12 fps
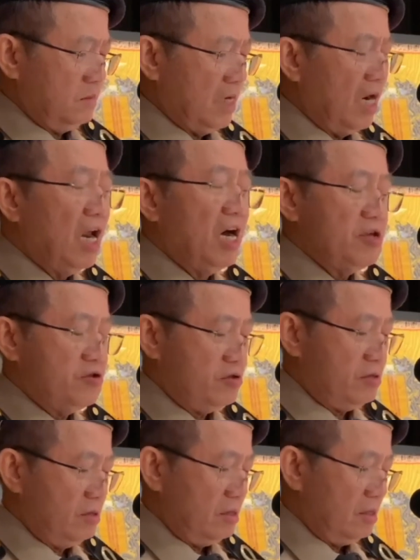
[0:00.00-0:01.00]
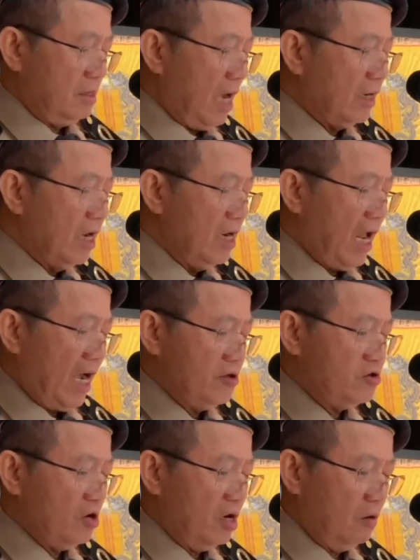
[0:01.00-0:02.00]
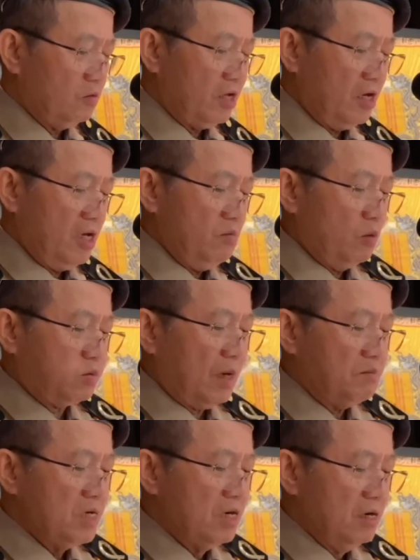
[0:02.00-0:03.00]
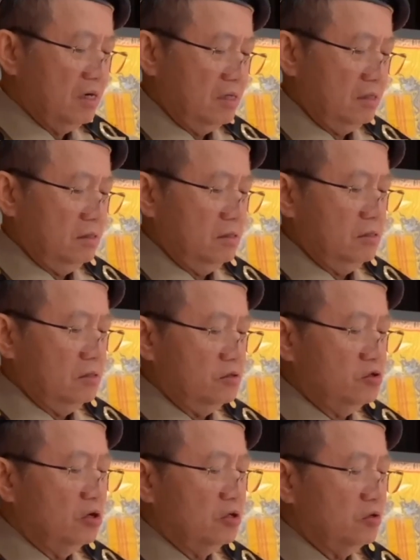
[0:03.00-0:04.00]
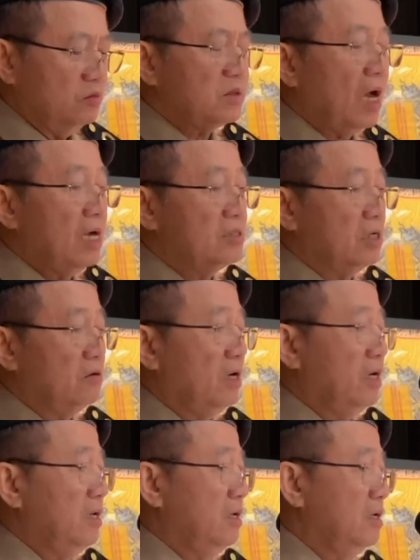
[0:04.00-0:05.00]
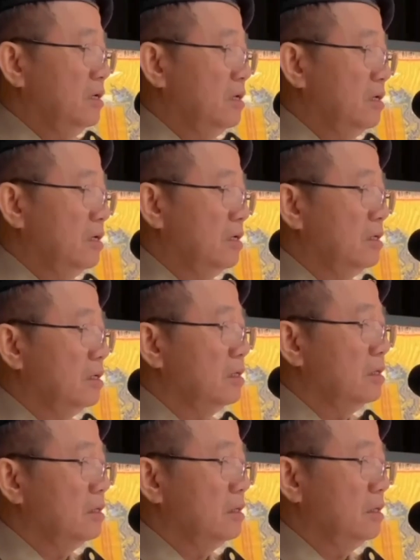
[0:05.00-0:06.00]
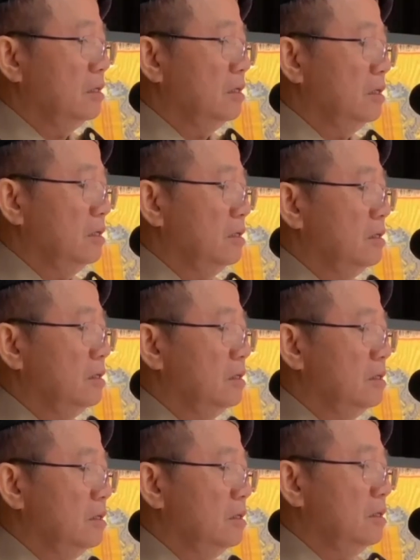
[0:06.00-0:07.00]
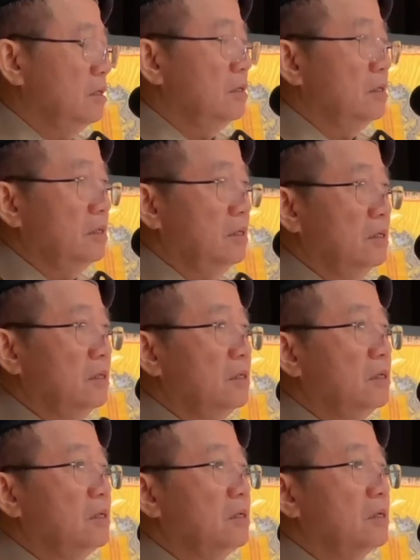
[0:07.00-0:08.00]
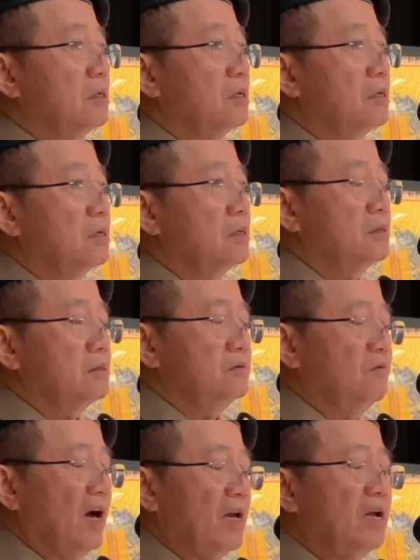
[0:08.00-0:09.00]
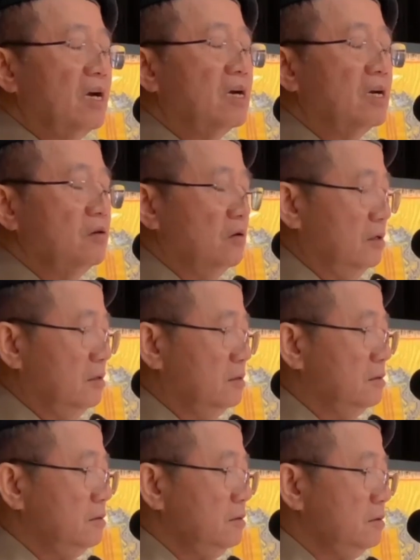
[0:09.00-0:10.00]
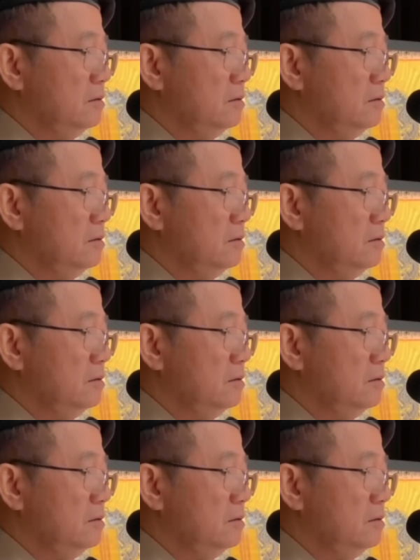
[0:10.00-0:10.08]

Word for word: nói về Tổng thống Nguyễn Văn Thiệu sau khi miền Nam Việt Nam rơi vào tay Cộng sản miền Bắc, có khá nhiều tài liệu viết về ông, nhưng hôm nay, tôi xin được